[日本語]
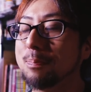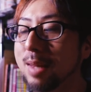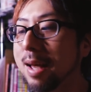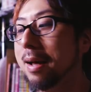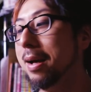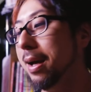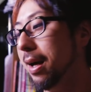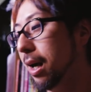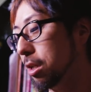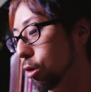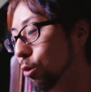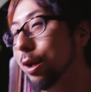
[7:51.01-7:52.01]
で、
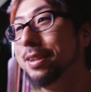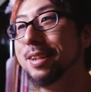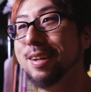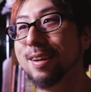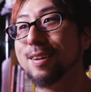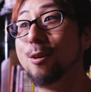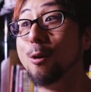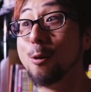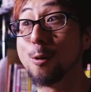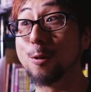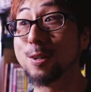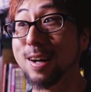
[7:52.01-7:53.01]
あと嬉しいご
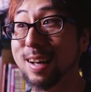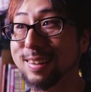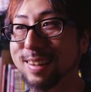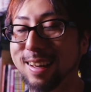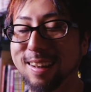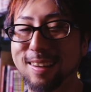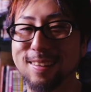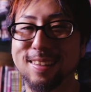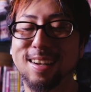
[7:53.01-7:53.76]
報告があって、